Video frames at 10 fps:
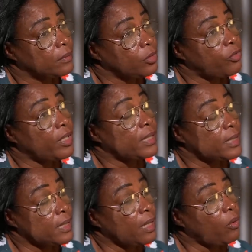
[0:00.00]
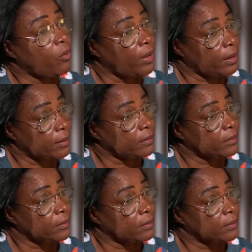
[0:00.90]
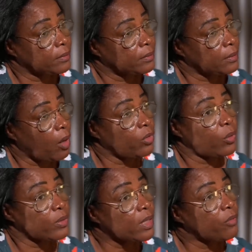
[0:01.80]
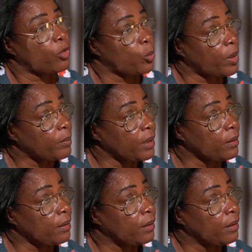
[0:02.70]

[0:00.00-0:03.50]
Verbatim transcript: eu falei, sim, é agora? A única coisa que ele falou para mim